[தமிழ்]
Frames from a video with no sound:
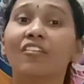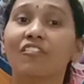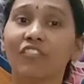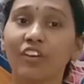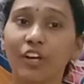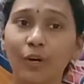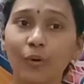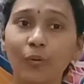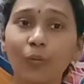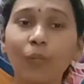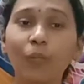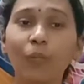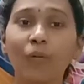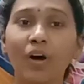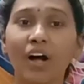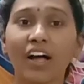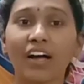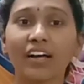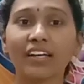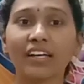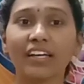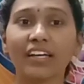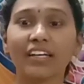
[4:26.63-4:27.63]
வெறும்
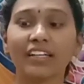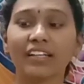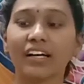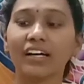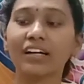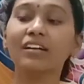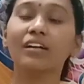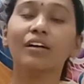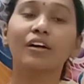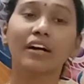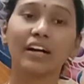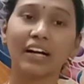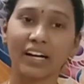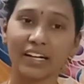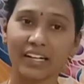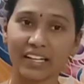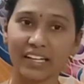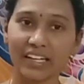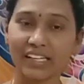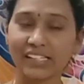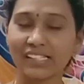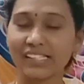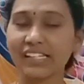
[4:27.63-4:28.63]
மாயை தான்
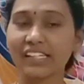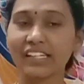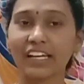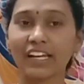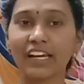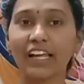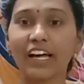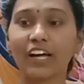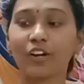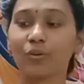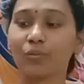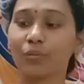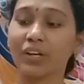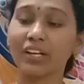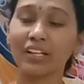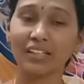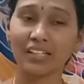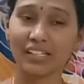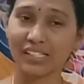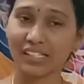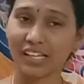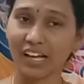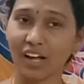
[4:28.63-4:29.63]
கடைசியில் எல்லாருமே
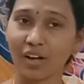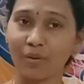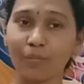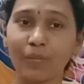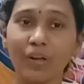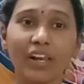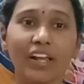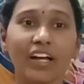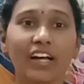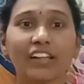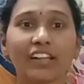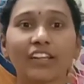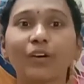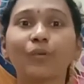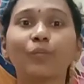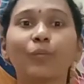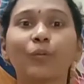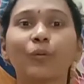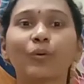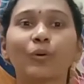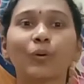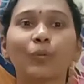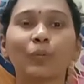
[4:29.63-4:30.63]
இந்த சாம்பலாக தான்
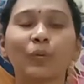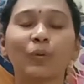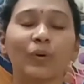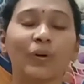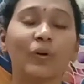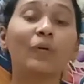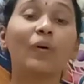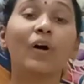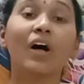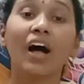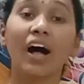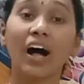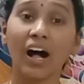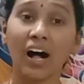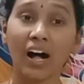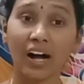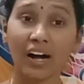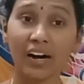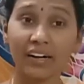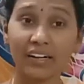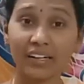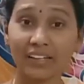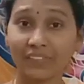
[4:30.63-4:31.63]
போக போகிறோம்
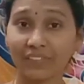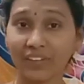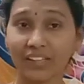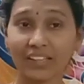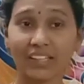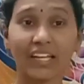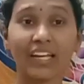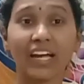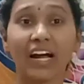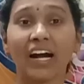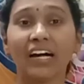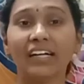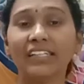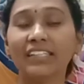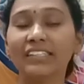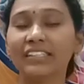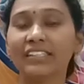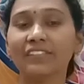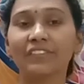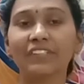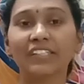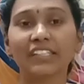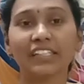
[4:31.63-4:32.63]
ஆணவத்தை
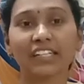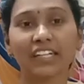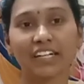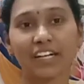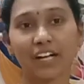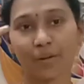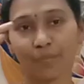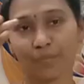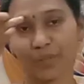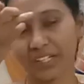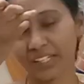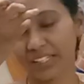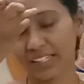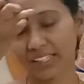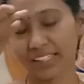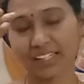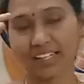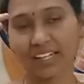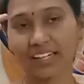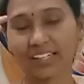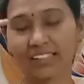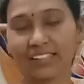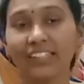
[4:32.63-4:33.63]
அழித்து விடுங்கள்
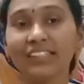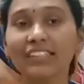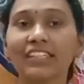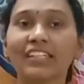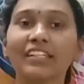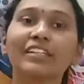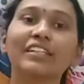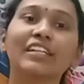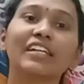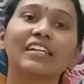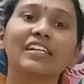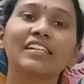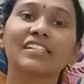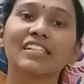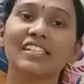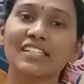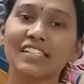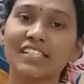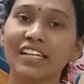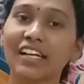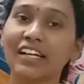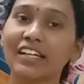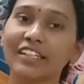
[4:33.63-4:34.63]
அப்படிங்கிறதுக்காக தான் திருநீரை
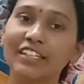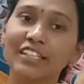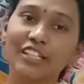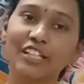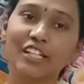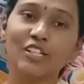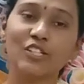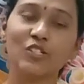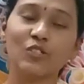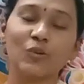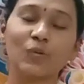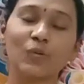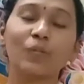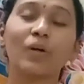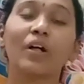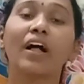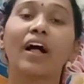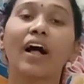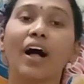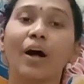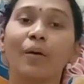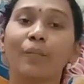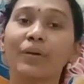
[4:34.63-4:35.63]
நெற்றியில் இடுகின்றோம்
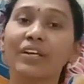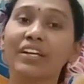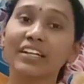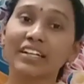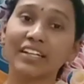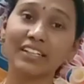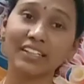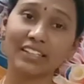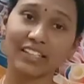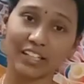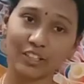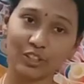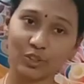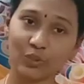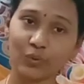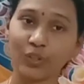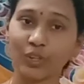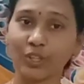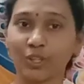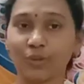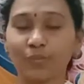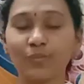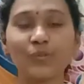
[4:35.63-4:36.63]
அப்படிங்கிற
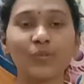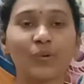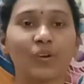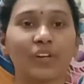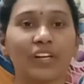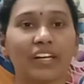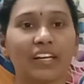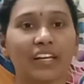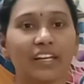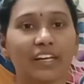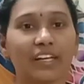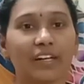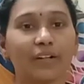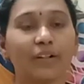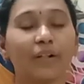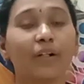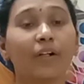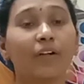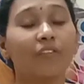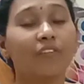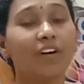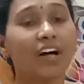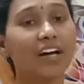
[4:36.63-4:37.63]
தத்துவத்தையும் சொல்லியிருக்க
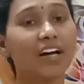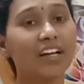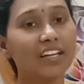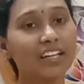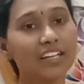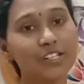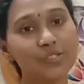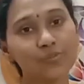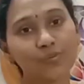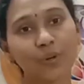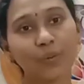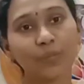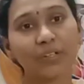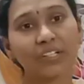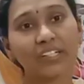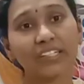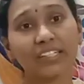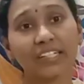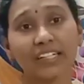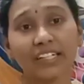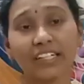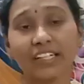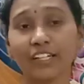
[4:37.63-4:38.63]
வாரியார்
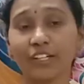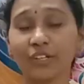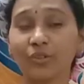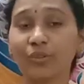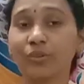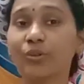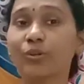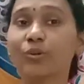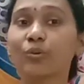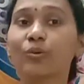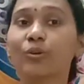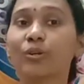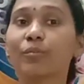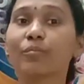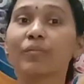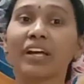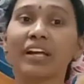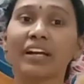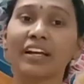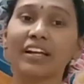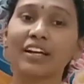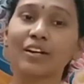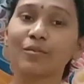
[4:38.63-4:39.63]
சுவாமிகள் கிட்ட இன்னொரு குணம்
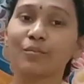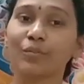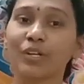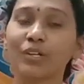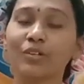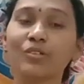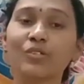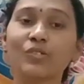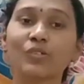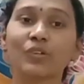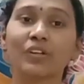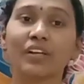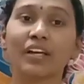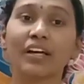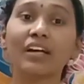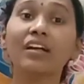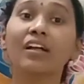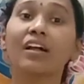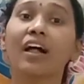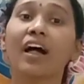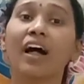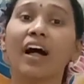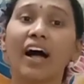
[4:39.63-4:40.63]
என்ன அப்படின்னு சொன்னால்
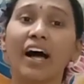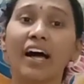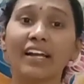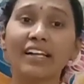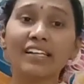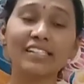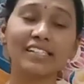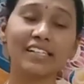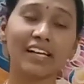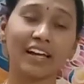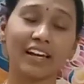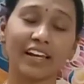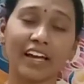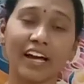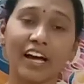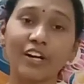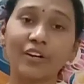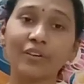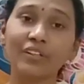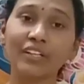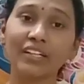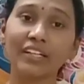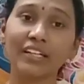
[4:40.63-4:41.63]
அறச்சாலை
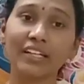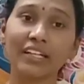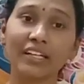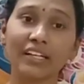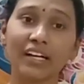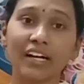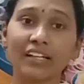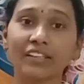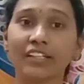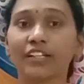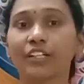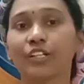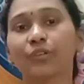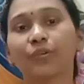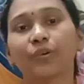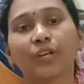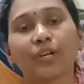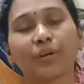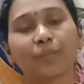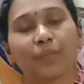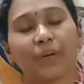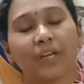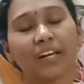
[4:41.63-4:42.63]

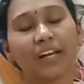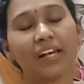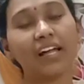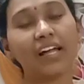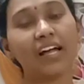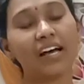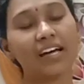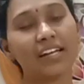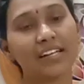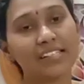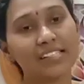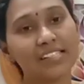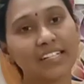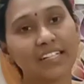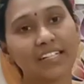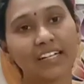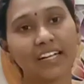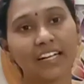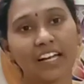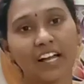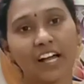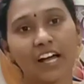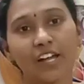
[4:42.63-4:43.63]
அருணகிரிநாதரினுடைய பேரில்
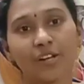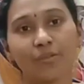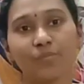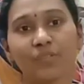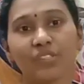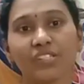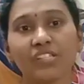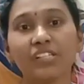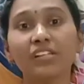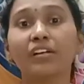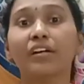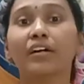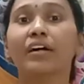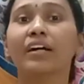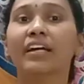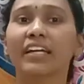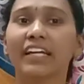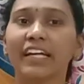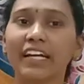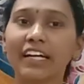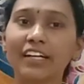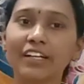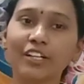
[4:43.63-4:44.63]
அரசாலையை ஆரம்பித்து
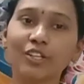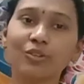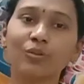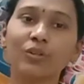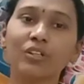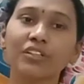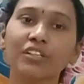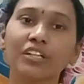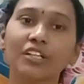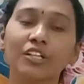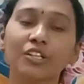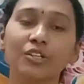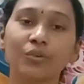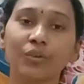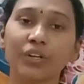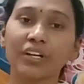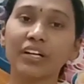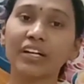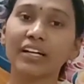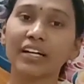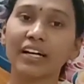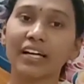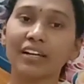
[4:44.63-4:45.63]
ஏழை
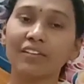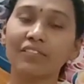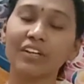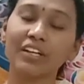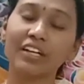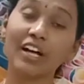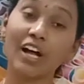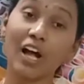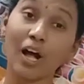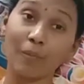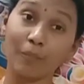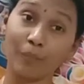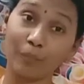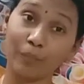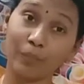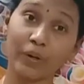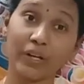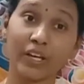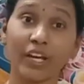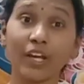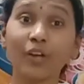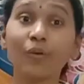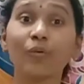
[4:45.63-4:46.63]
குழந்தைகளினுடைய கல்விக்கு
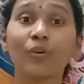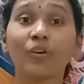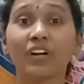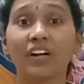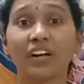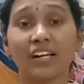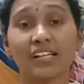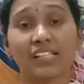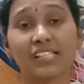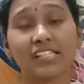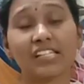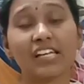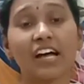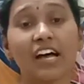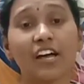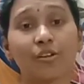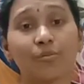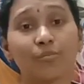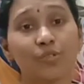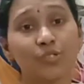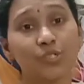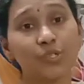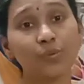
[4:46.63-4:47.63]
அப்பயே ஒரு ட்ரஸ்ட்டாக
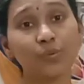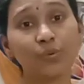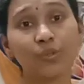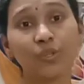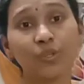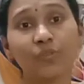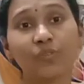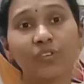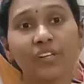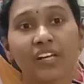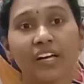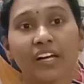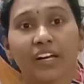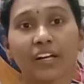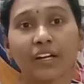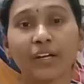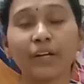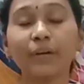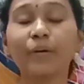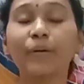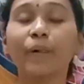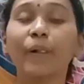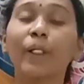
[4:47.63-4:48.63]
ஆரம்பித்து
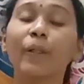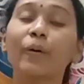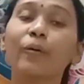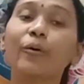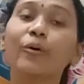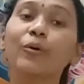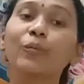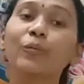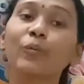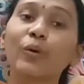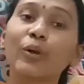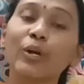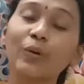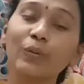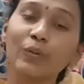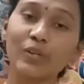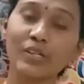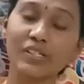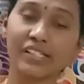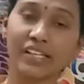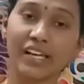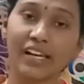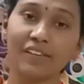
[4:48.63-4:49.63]
உதவினாருங்க ஒரு முறை
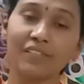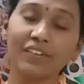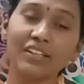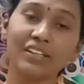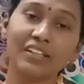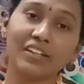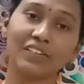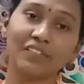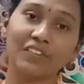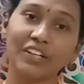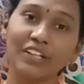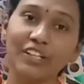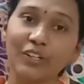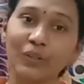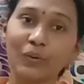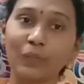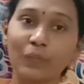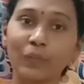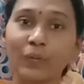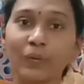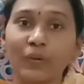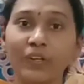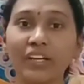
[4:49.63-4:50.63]
ஒரு செல்வந்தர்
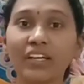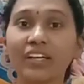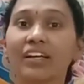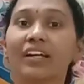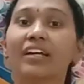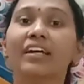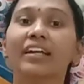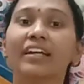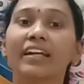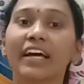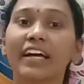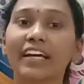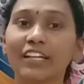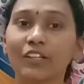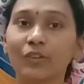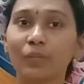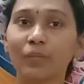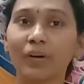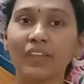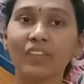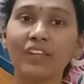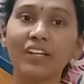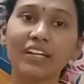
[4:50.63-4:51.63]
வீட்டுக்கு போய் நான் இது
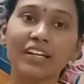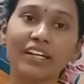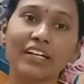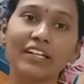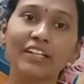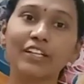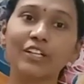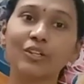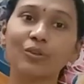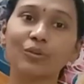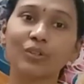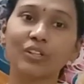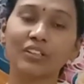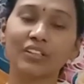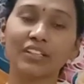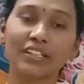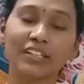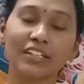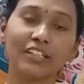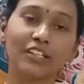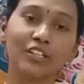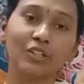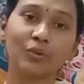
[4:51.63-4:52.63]
மாதிரி ஏழை
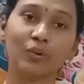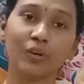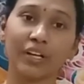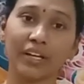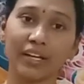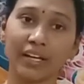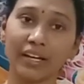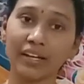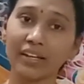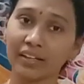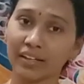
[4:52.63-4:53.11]
குழந்தைகளினுடைய